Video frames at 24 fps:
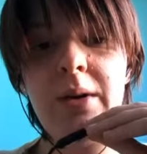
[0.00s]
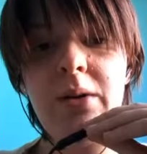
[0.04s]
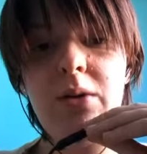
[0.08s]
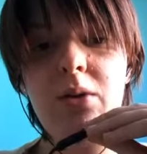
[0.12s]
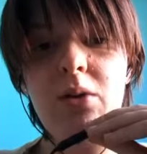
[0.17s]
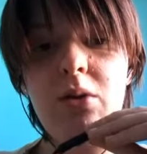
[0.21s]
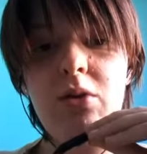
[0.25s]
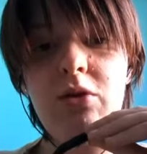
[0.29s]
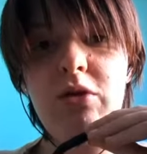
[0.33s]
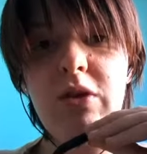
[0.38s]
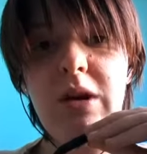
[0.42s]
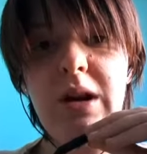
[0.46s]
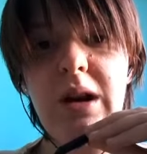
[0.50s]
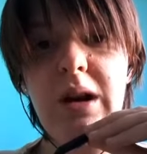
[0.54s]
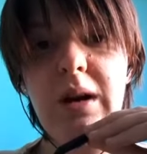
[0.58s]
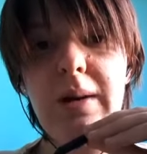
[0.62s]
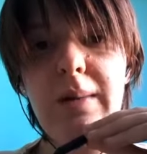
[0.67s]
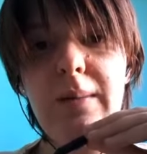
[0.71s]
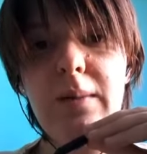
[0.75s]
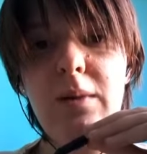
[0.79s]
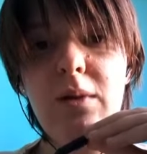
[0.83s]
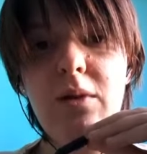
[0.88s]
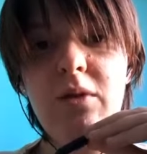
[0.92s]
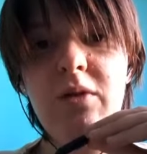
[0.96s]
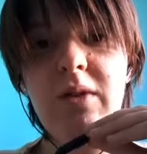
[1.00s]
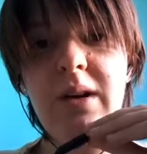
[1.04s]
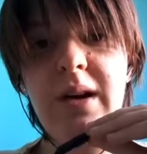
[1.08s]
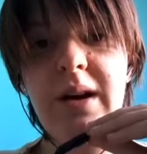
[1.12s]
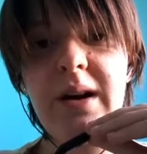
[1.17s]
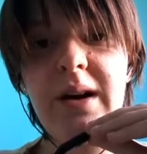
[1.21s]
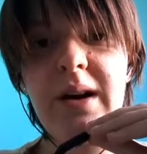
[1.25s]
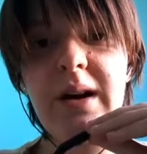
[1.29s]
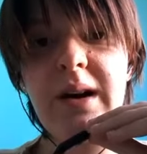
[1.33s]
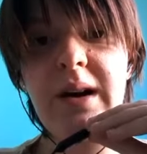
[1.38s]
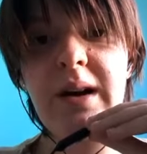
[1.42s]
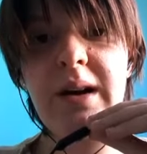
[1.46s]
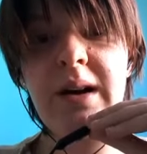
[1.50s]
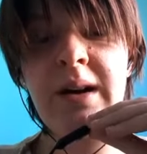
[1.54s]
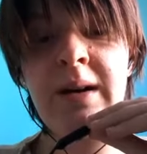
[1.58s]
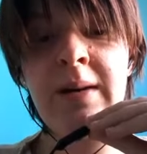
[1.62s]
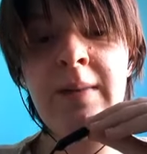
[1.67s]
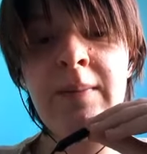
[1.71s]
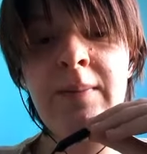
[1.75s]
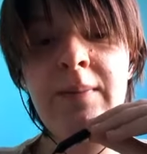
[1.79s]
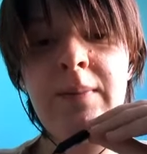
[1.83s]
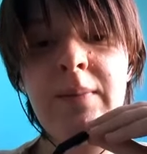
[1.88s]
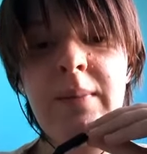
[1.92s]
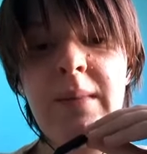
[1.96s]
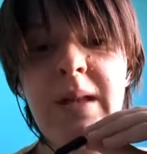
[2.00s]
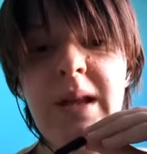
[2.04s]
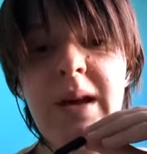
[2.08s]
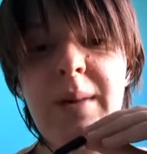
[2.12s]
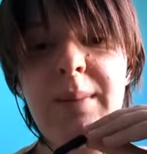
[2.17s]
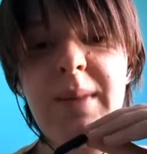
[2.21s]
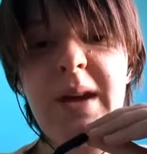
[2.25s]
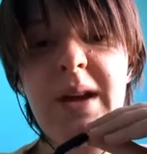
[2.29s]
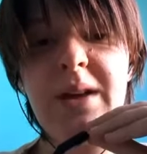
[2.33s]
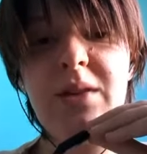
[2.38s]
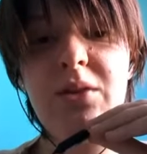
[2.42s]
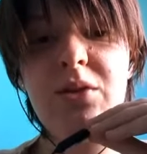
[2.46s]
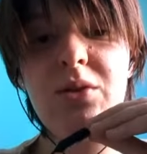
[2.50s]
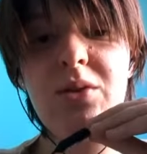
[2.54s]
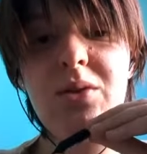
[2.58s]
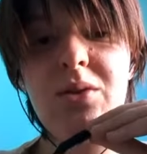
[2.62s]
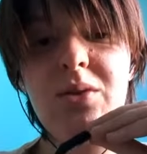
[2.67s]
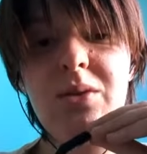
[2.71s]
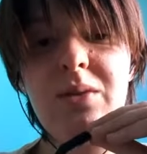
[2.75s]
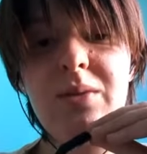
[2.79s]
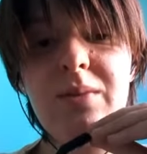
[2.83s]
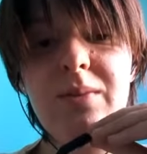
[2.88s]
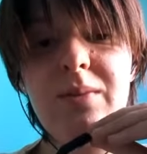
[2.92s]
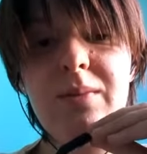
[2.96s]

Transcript: Donc voilà, au revoir et à bientôt.